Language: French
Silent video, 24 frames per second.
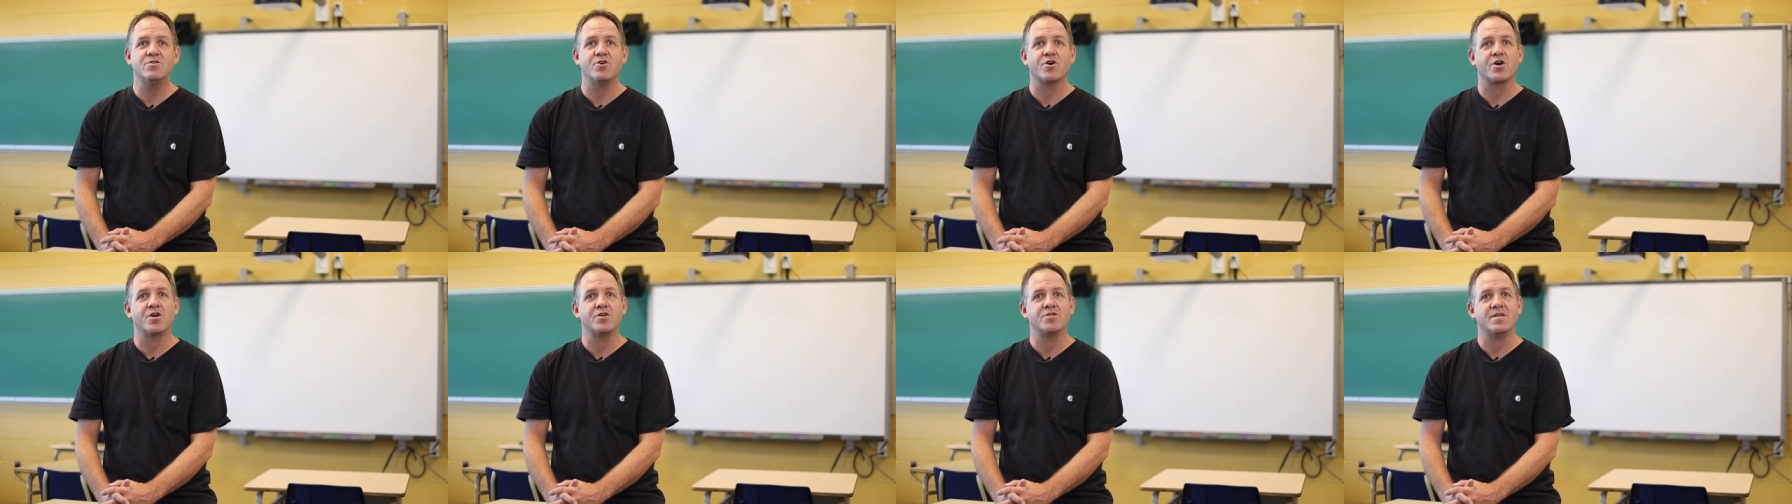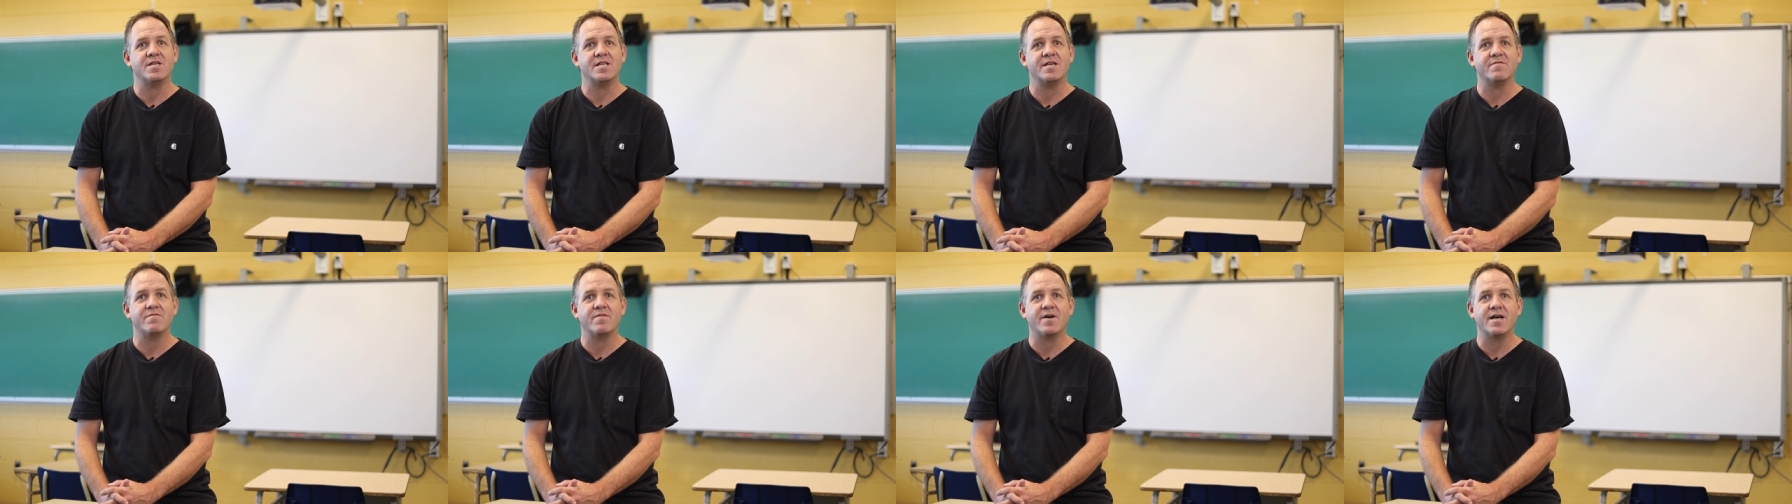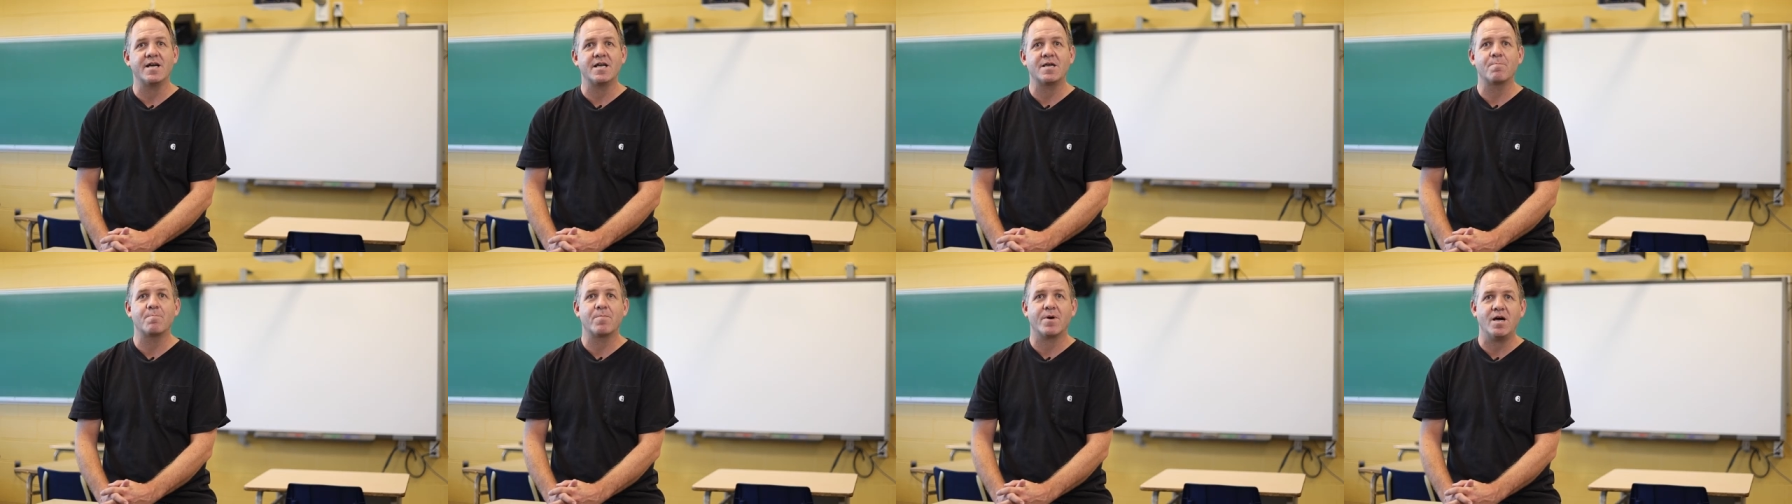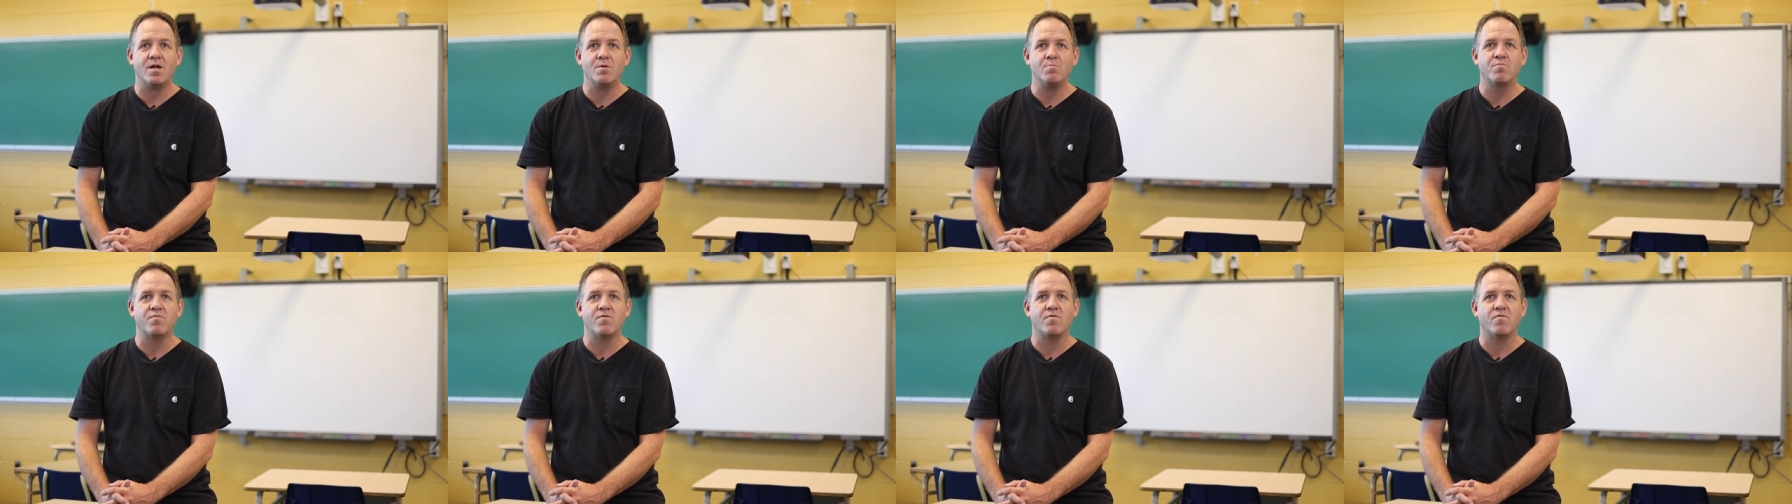de René Lévesque prend
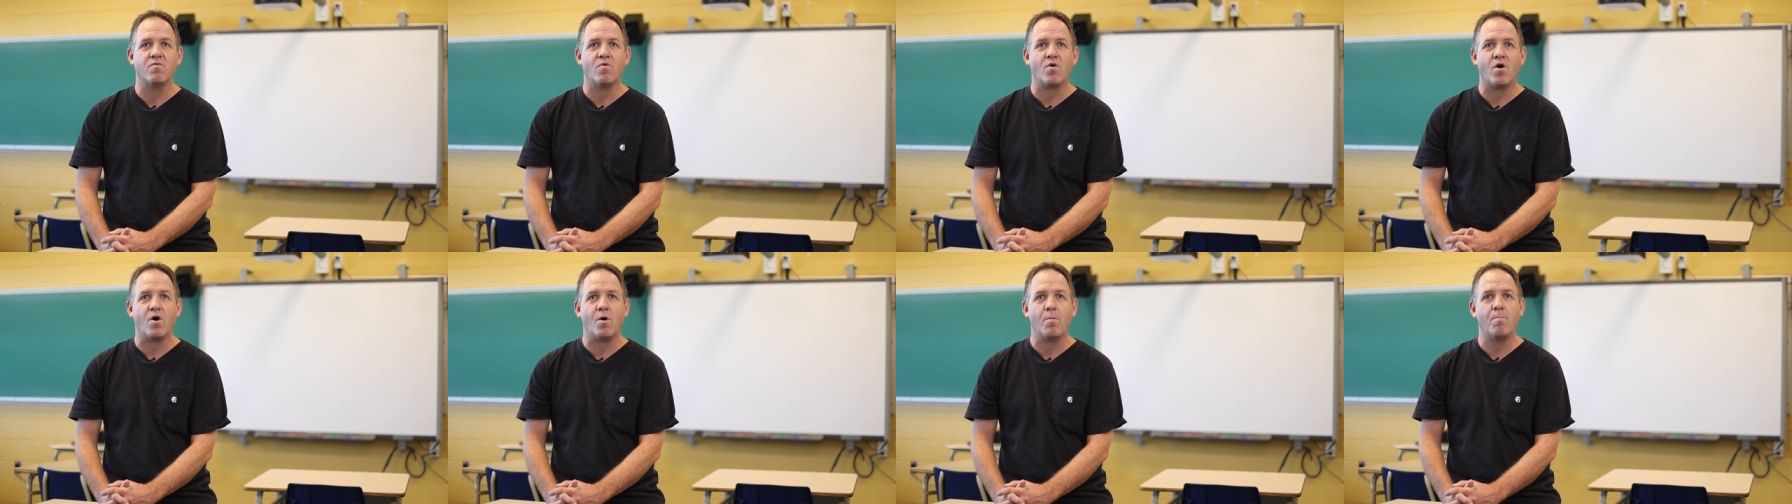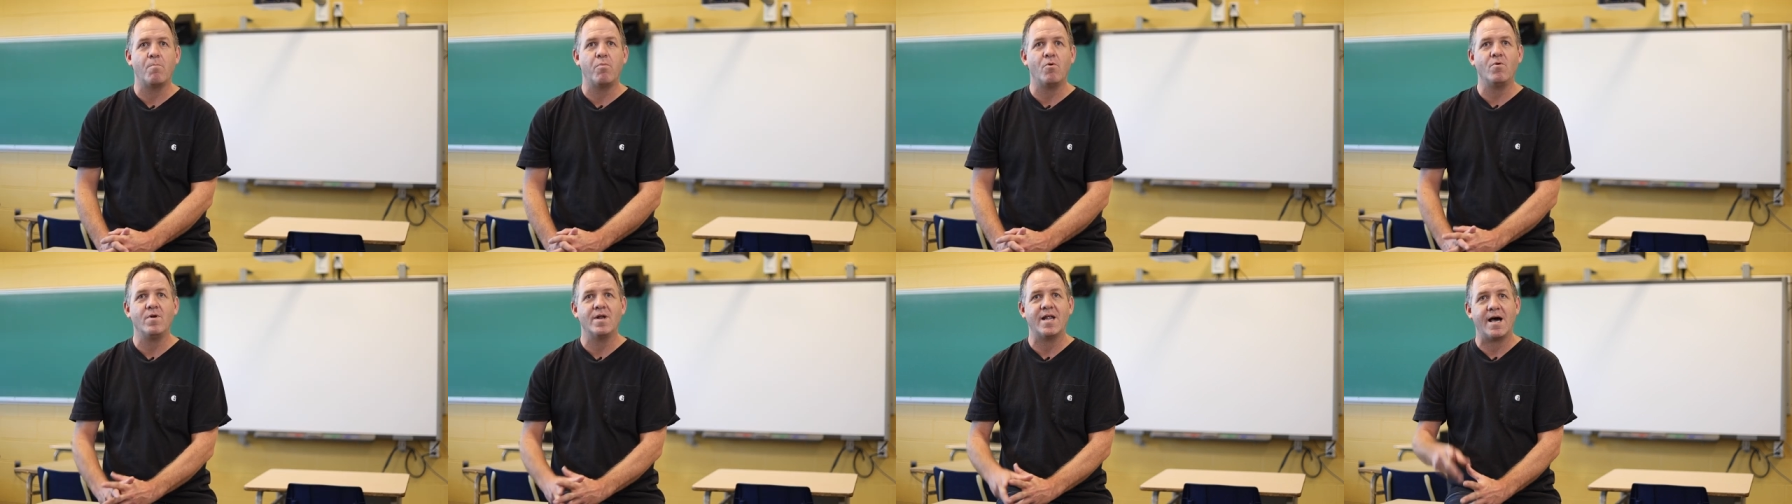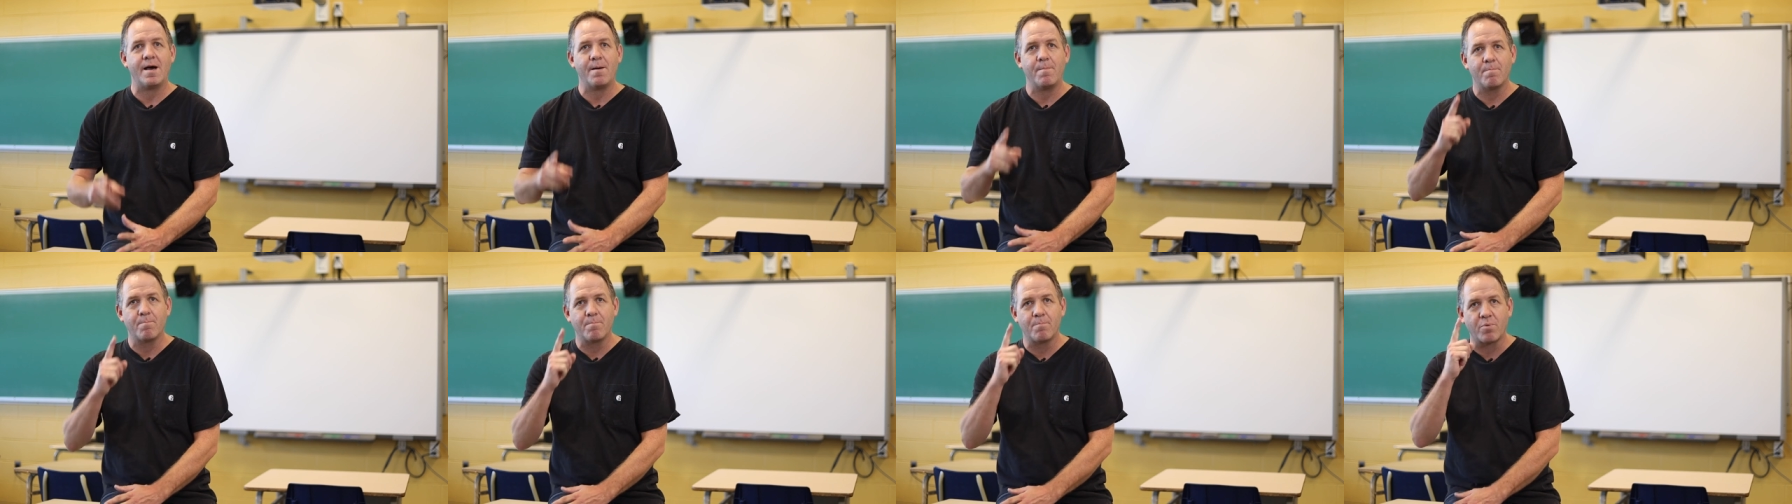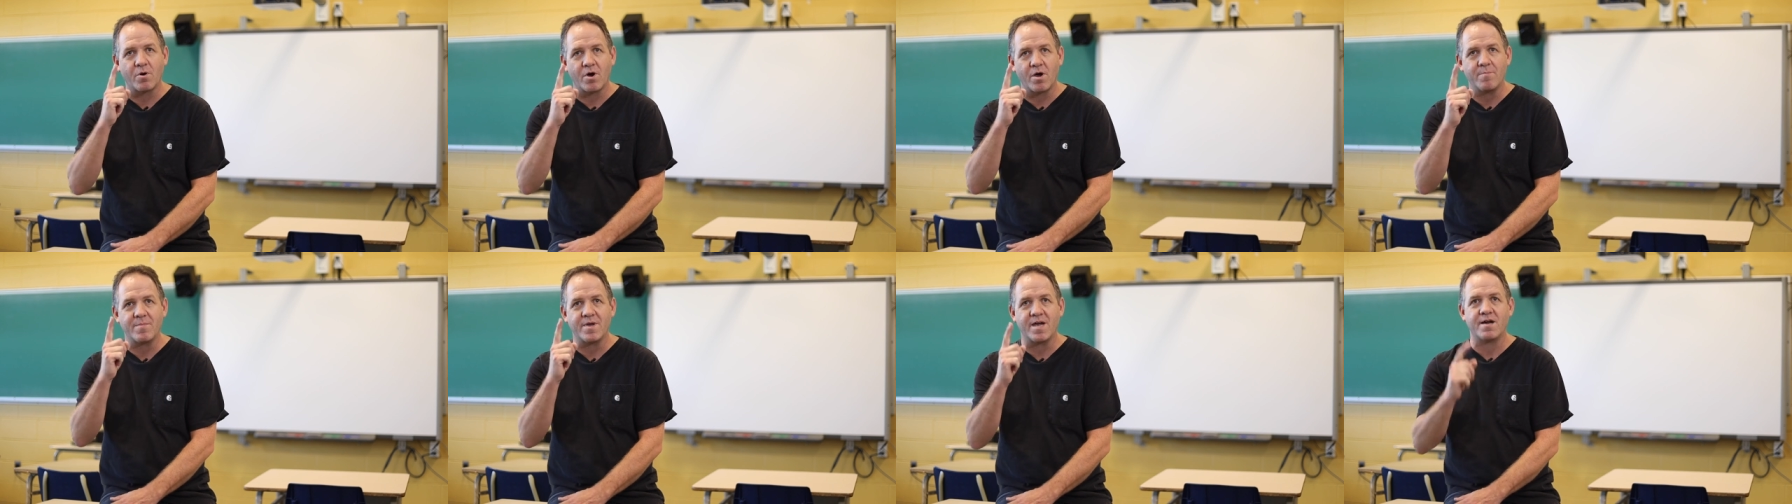le pouvoir pour la
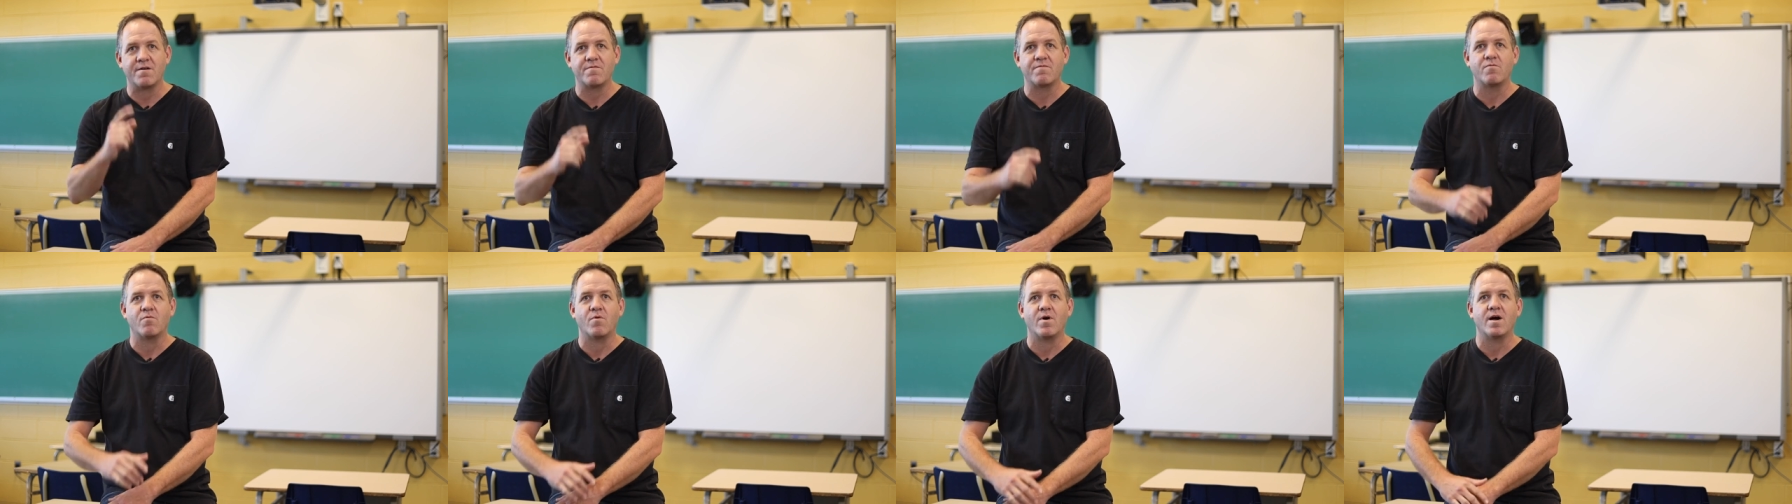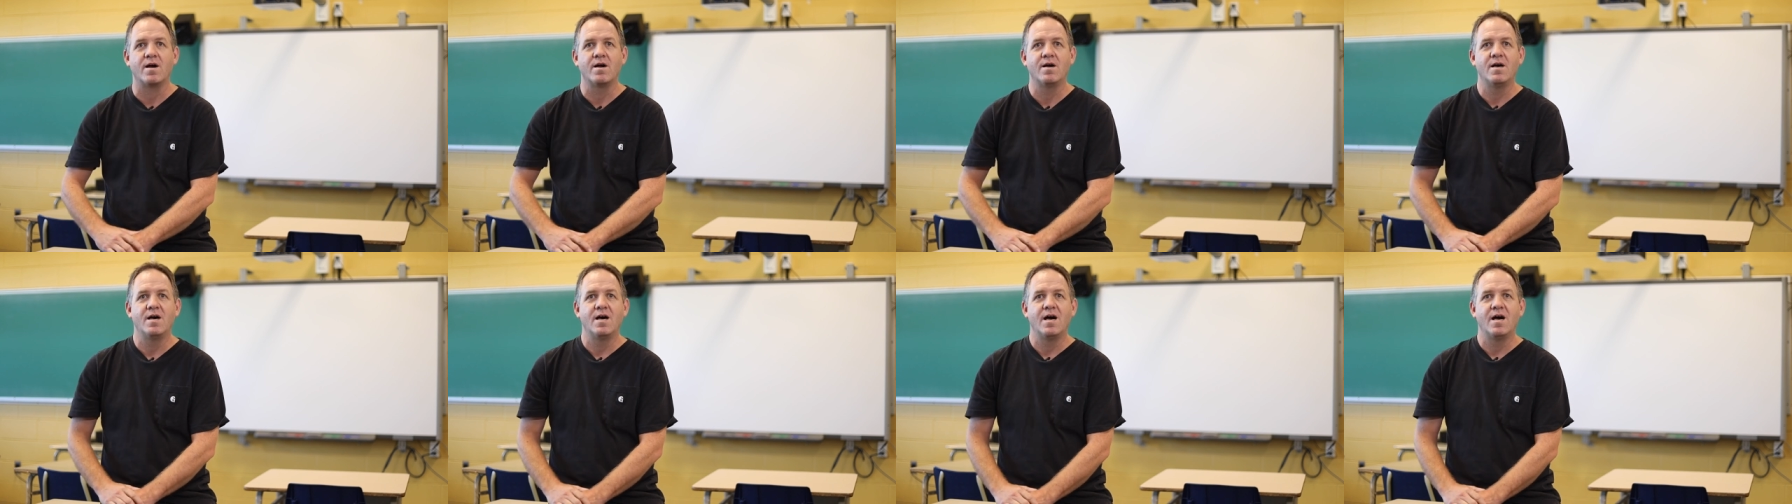première fois,